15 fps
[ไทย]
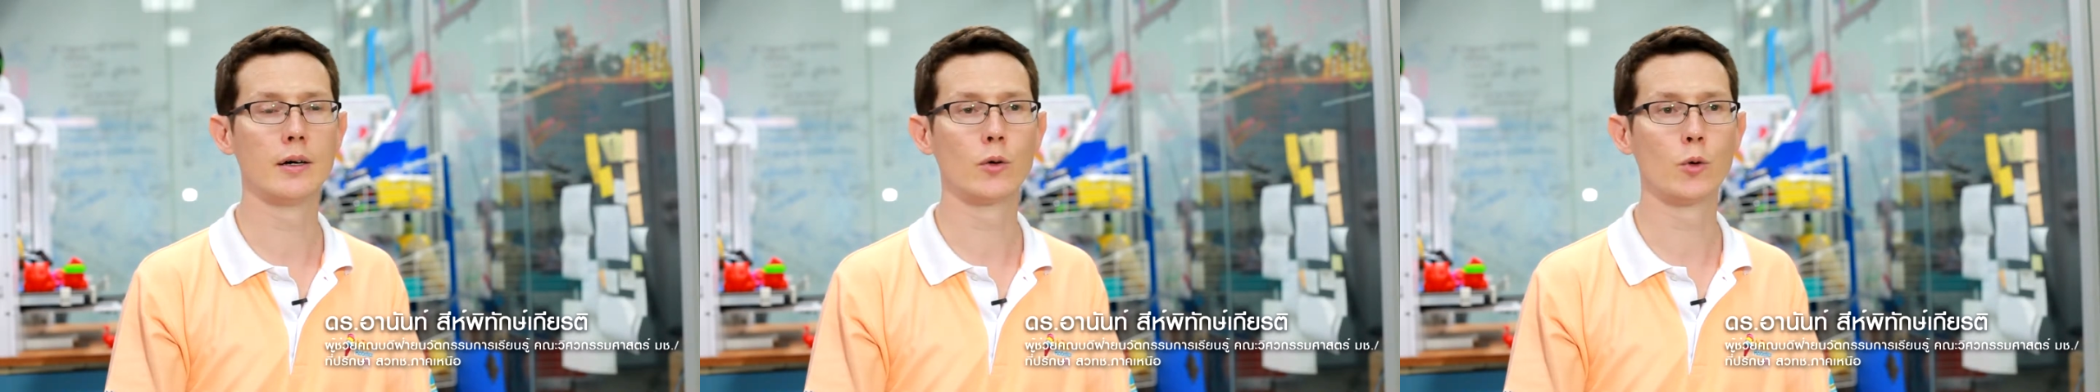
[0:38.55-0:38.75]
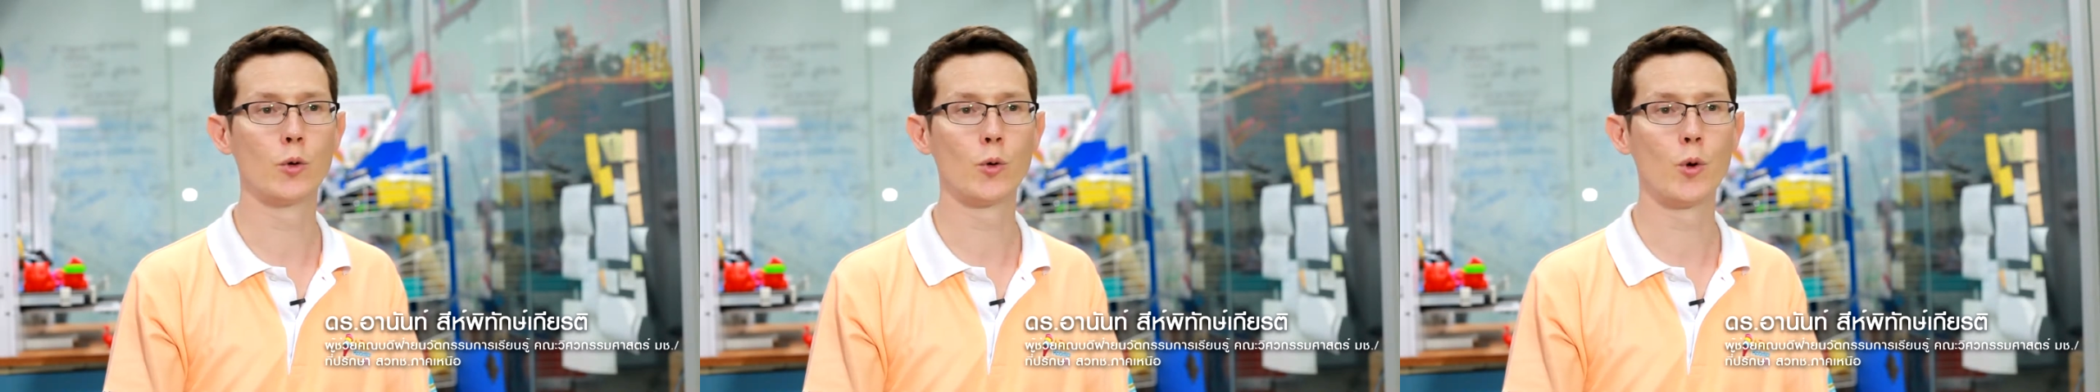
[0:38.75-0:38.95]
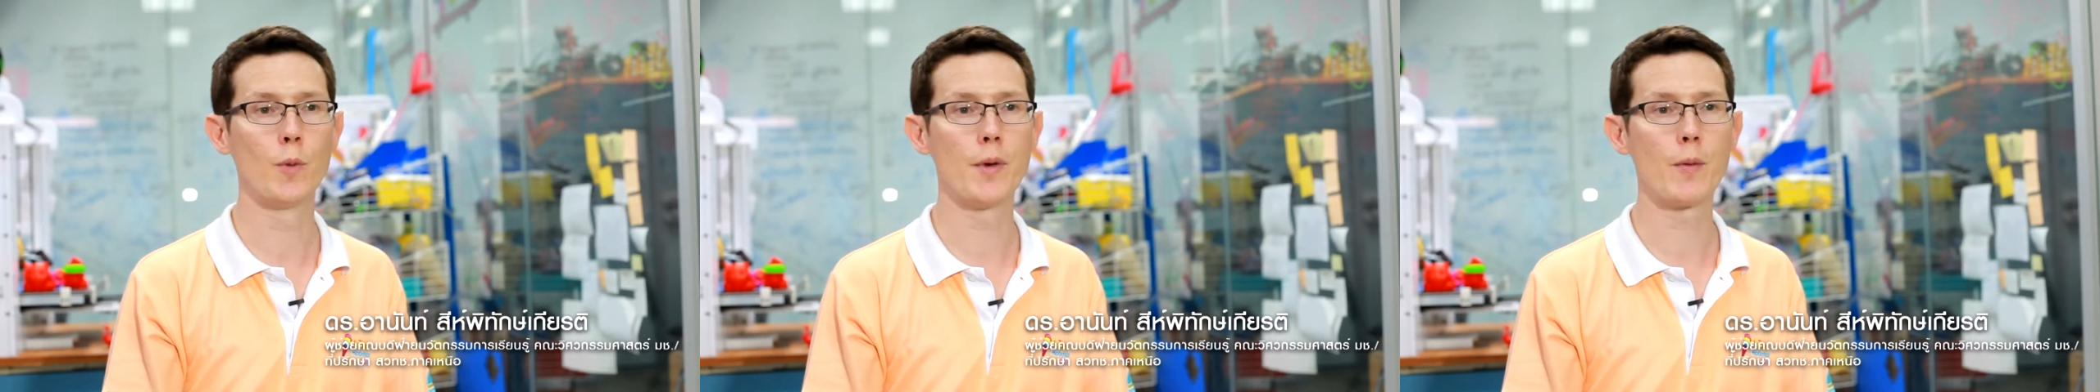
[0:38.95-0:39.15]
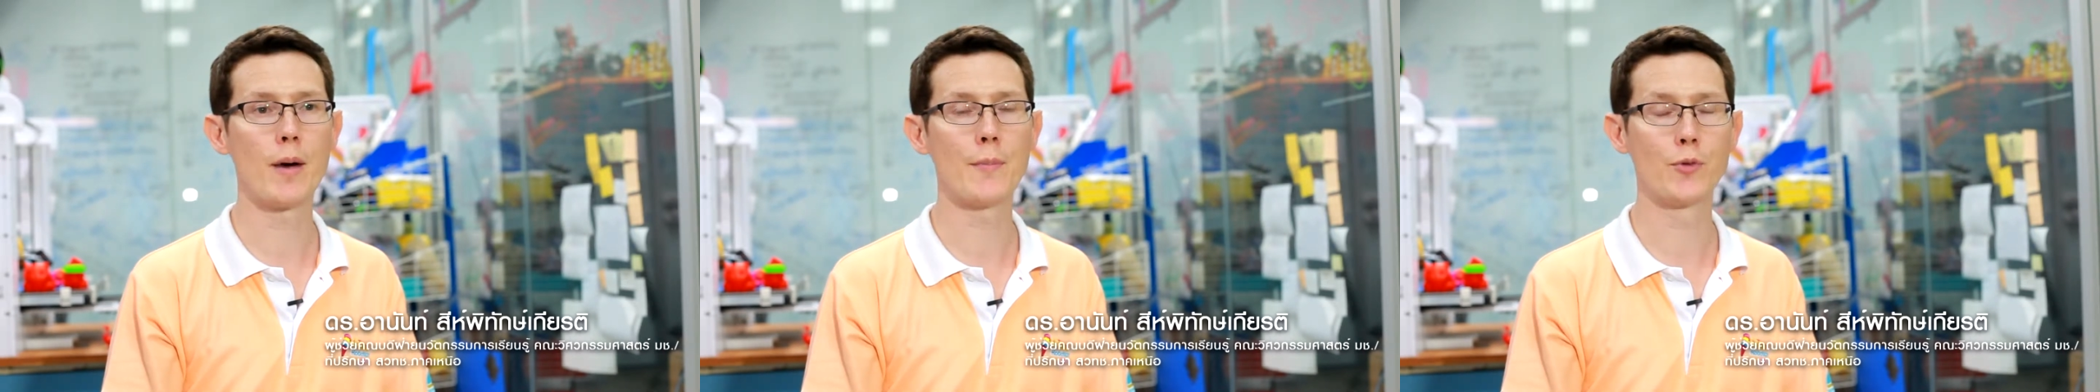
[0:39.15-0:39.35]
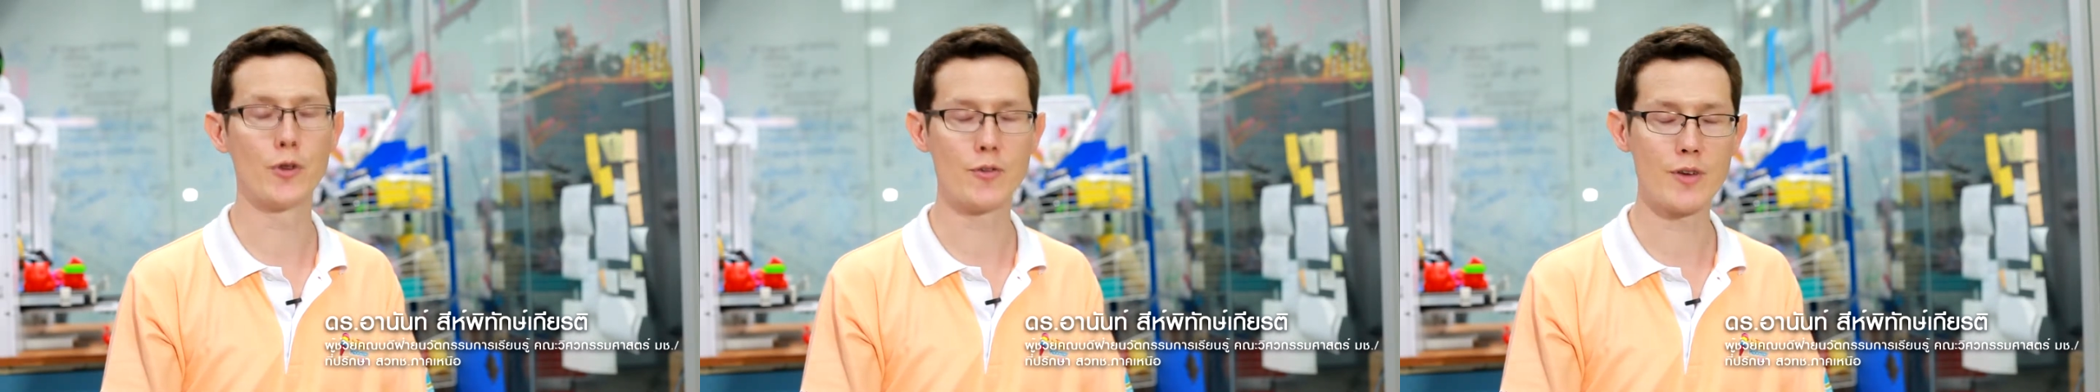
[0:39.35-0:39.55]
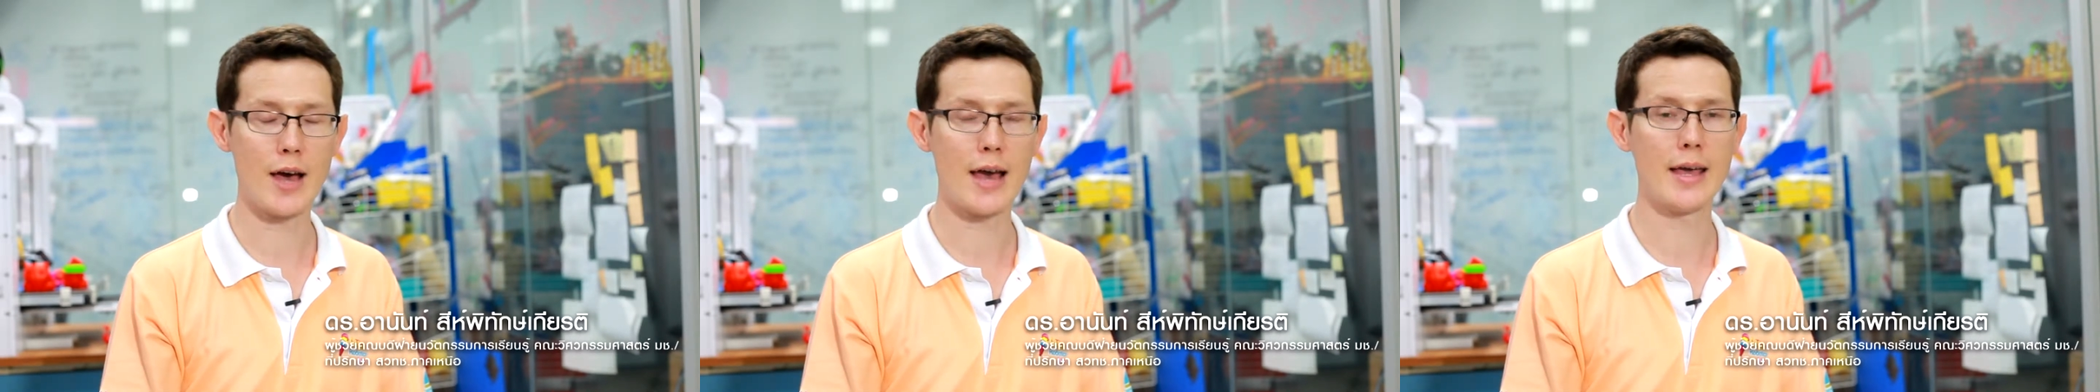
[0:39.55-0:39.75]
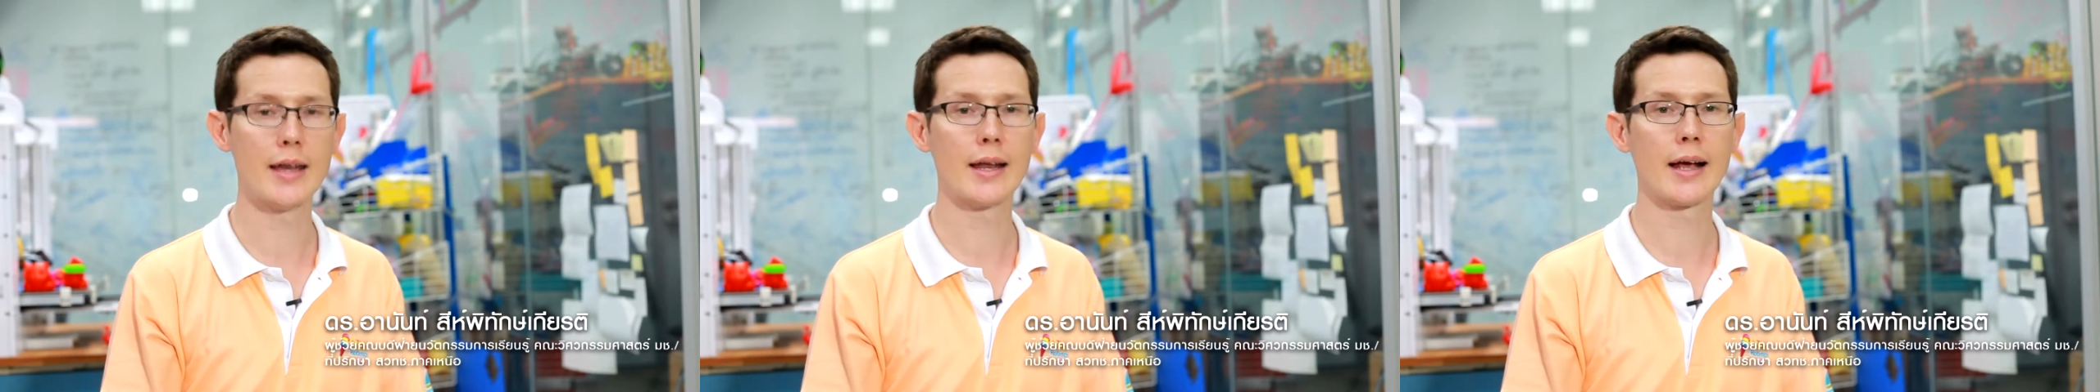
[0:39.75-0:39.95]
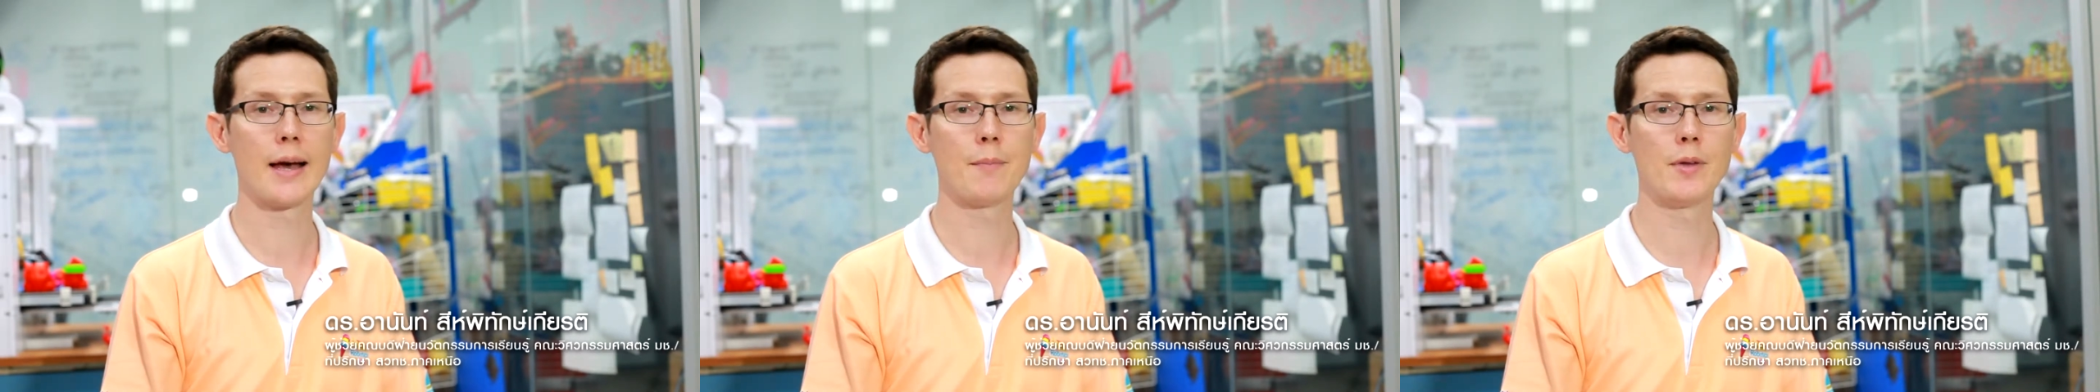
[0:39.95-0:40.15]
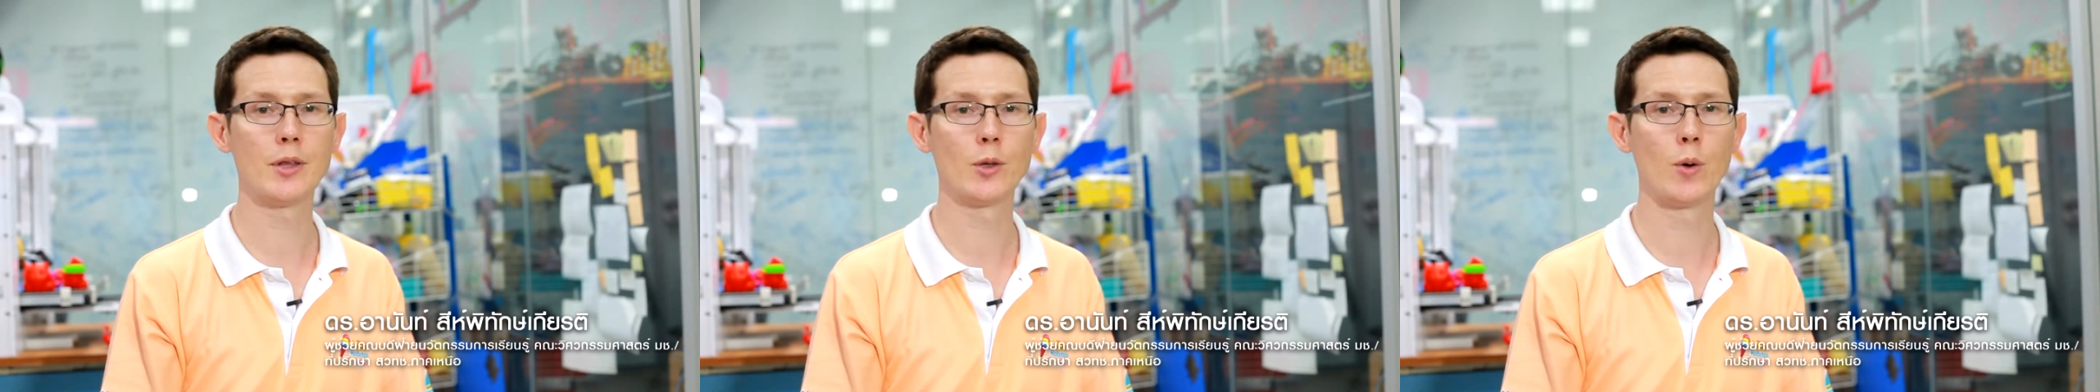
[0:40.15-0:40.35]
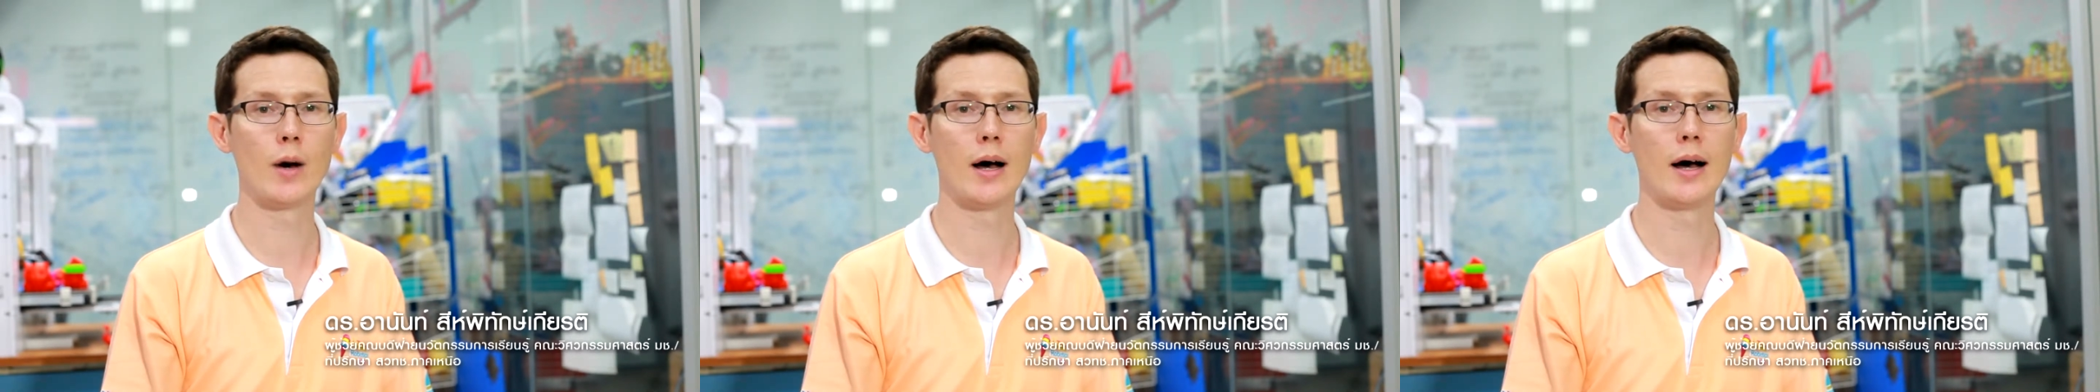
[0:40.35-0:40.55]
คุณครูมีความสนใจนะครับใน
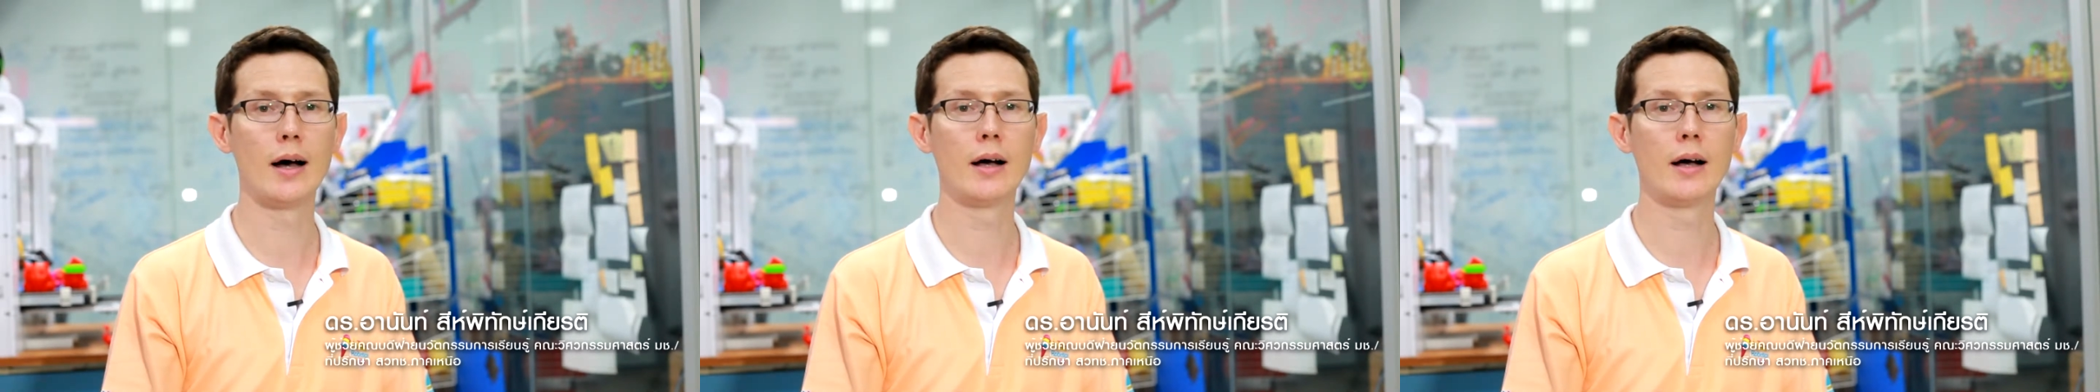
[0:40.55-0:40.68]
ตัว